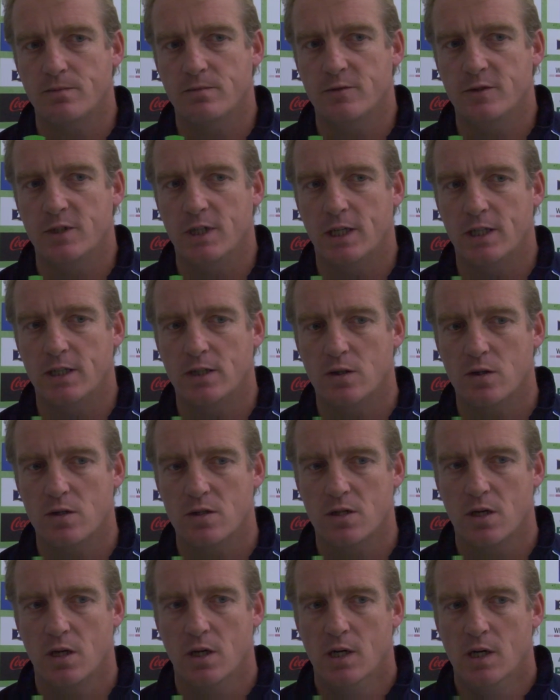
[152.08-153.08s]
Wir hätten
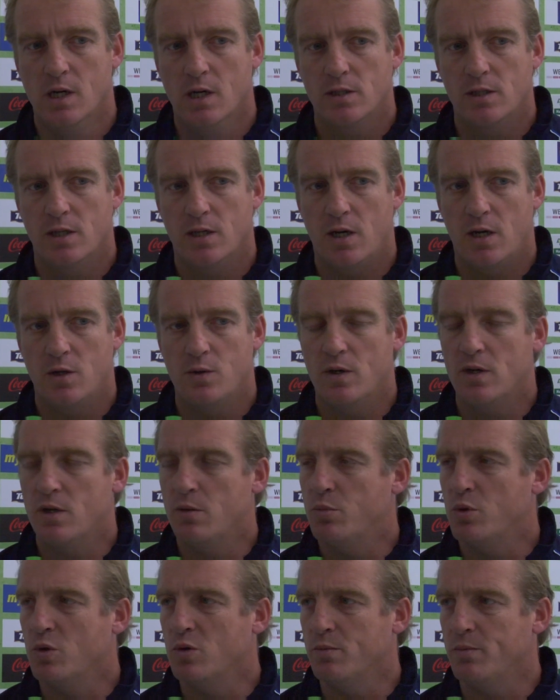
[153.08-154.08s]
uns den einen oder
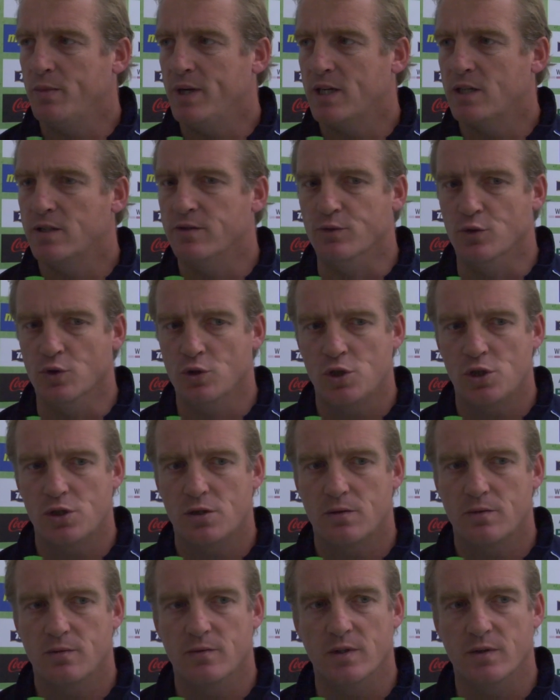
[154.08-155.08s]
anderen Punkt mehr
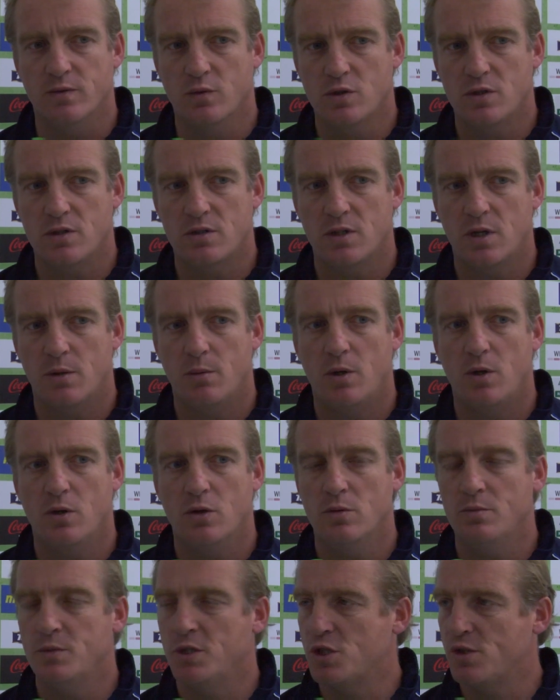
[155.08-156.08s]
gewünscht. Wir wussten aber
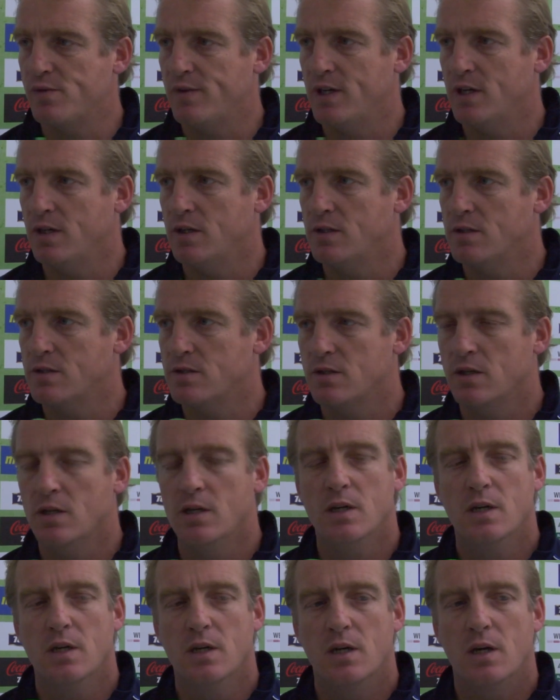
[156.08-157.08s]
auch um die Schwere des
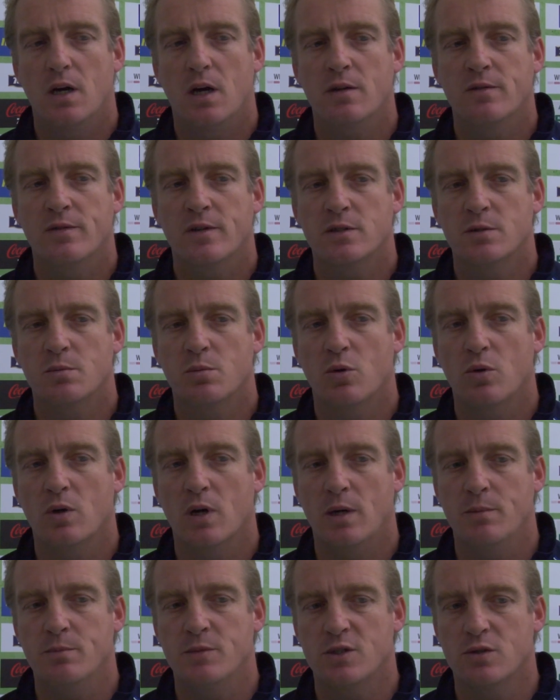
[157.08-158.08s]

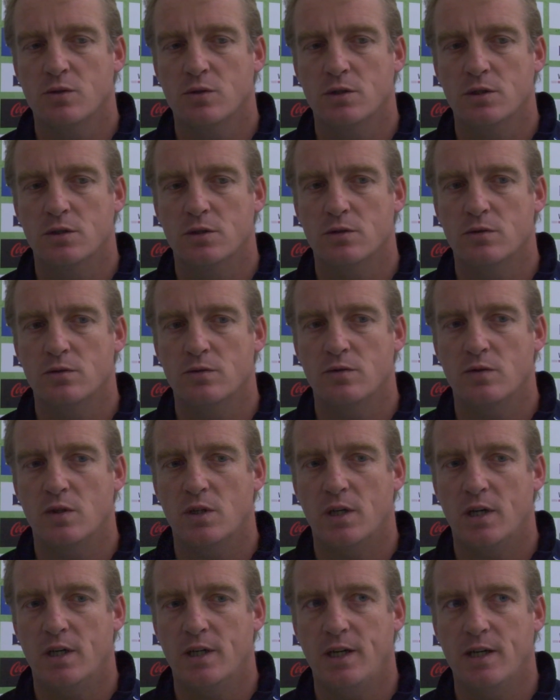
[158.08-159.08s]
Anfangsprogramms und, und von
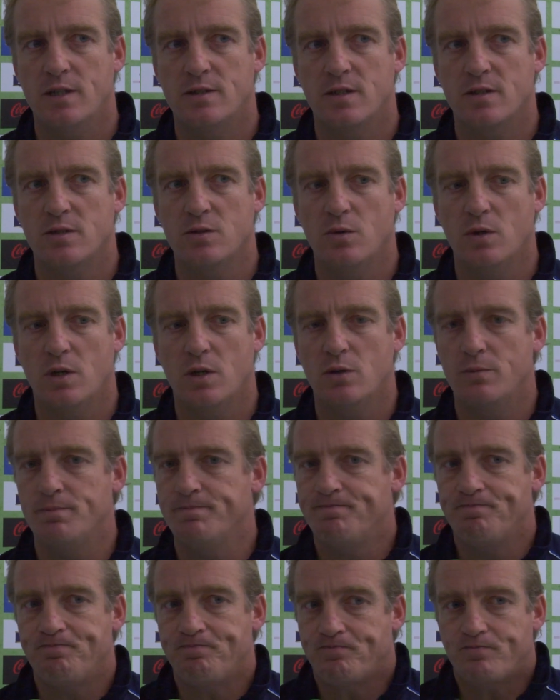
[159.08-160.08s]
daher geht es jetzt nur darum,
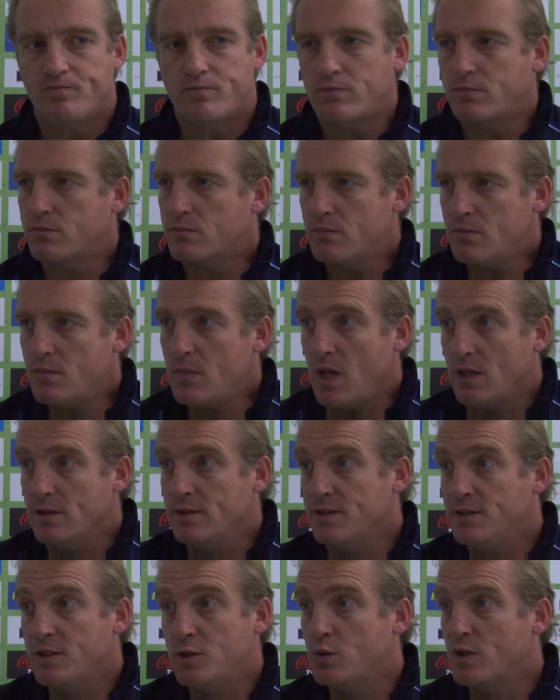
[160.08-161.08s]

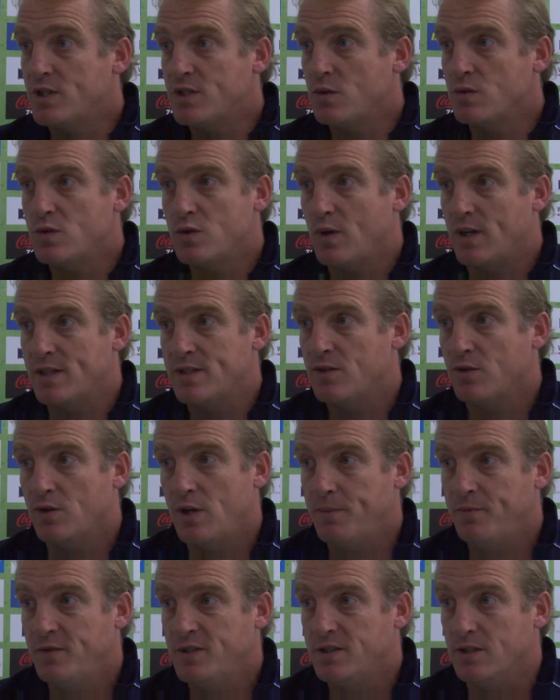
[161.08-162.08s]
die Situation so
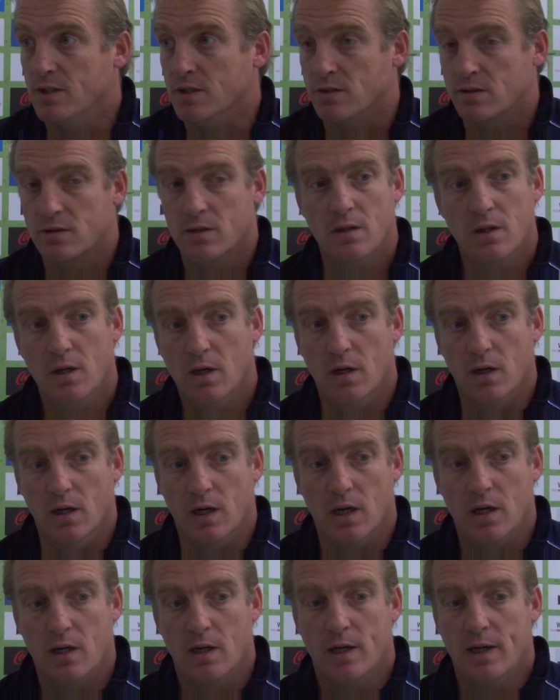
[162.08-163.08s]
anzunehmen, wie sie ist.
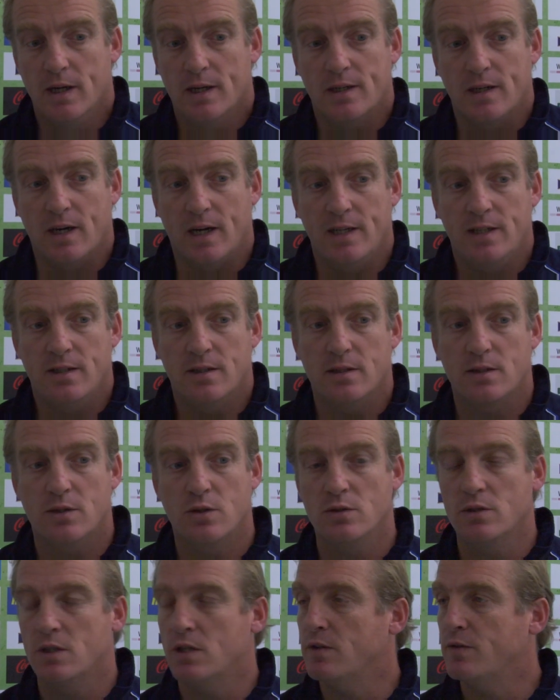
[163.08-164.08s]
Ja? Keiner
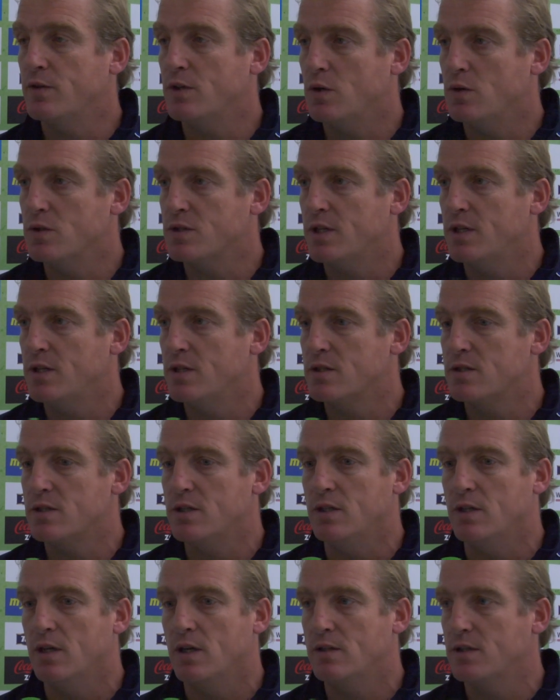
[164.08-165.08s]
konnte davon ausgehen, dass
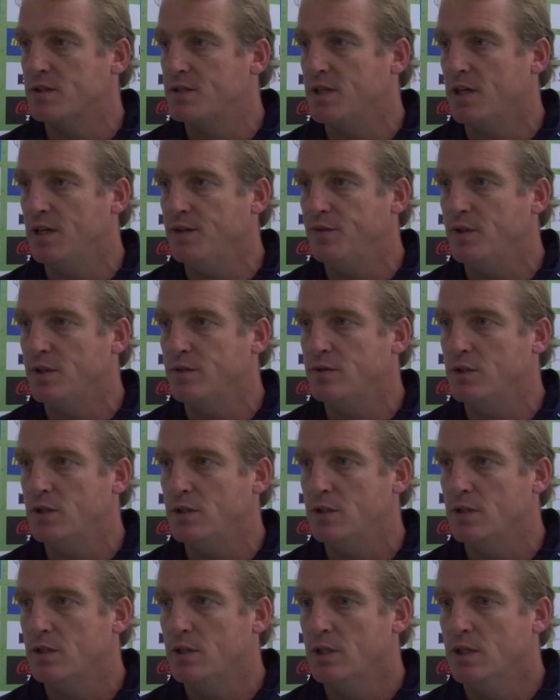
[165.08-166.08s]
sie, dass sie einfach
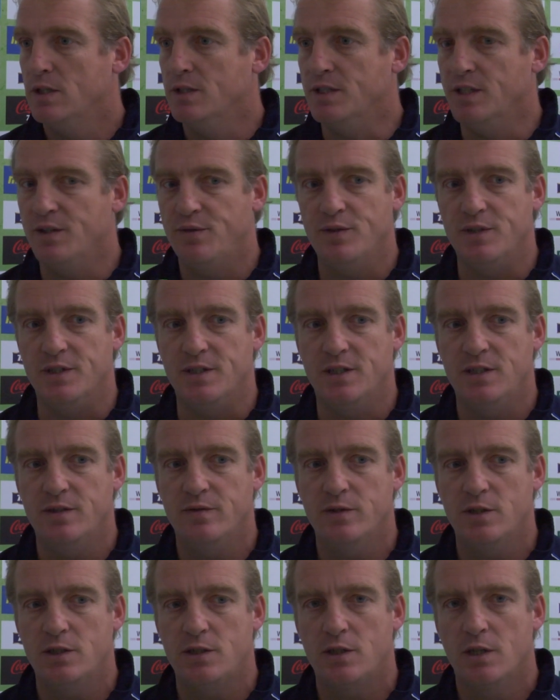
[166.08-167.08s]
wird.
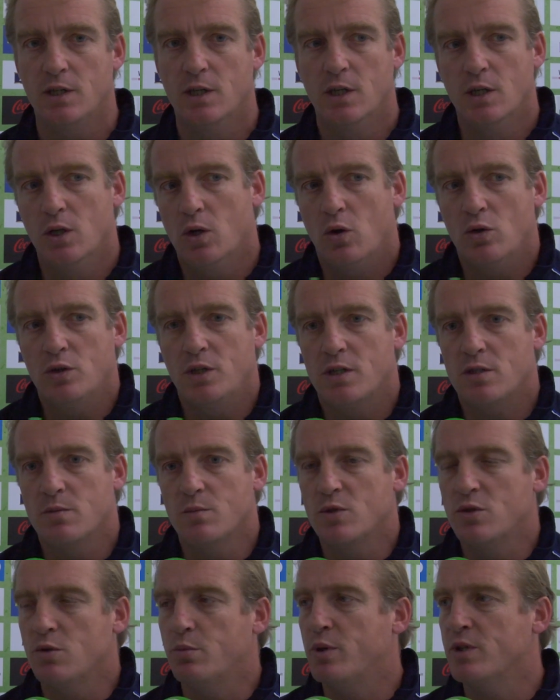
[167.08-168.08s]
Definitiv nicht. Und jetzt
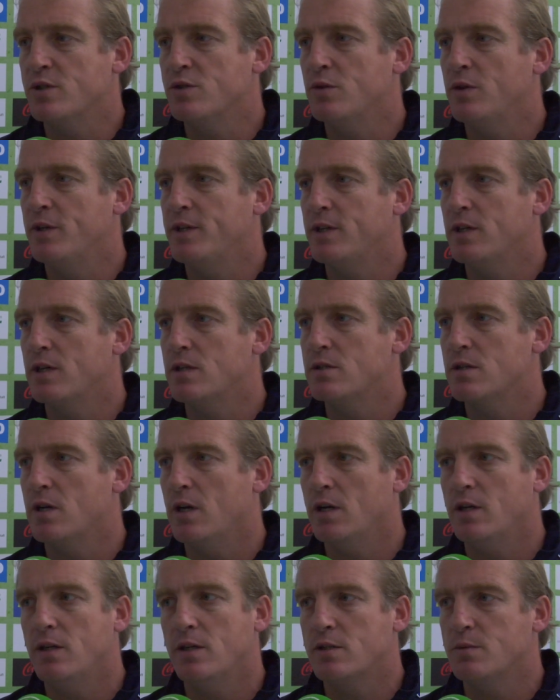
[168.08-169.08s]
musst du Persönlichkeit
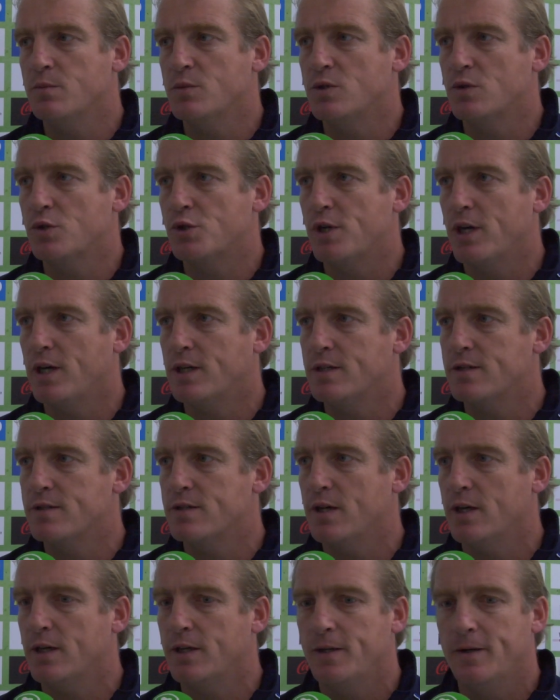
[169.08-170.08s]
zeigen, jetzt musst du Stärke
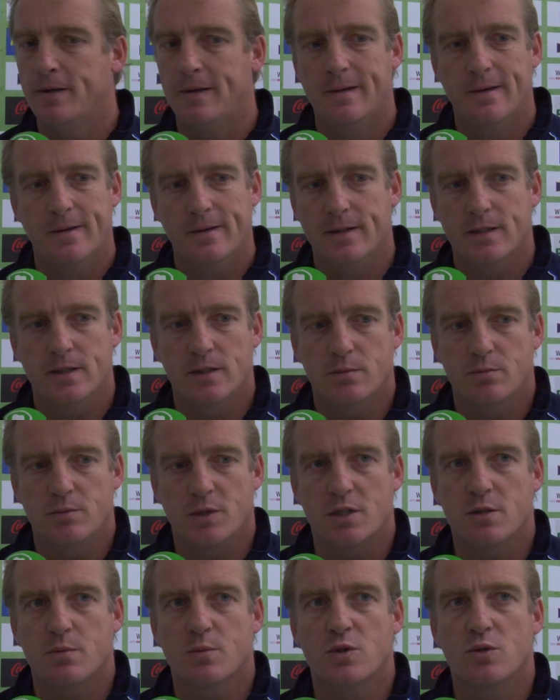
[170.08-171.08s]
zeigen, ähm,
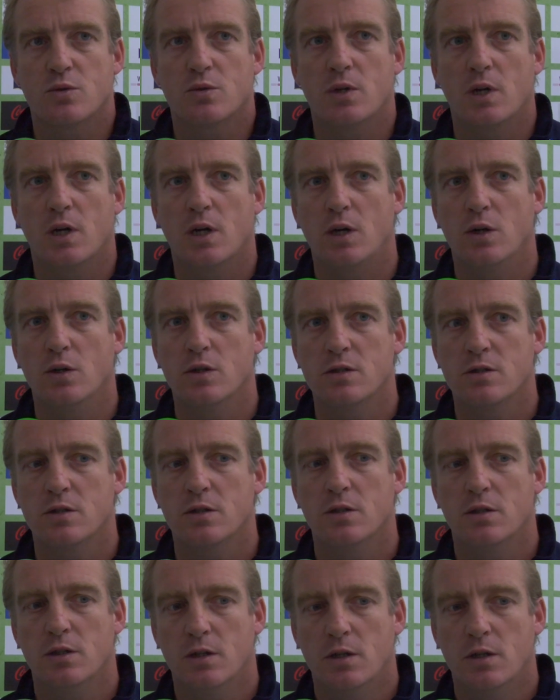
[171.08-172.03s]
jetzt musst du da raus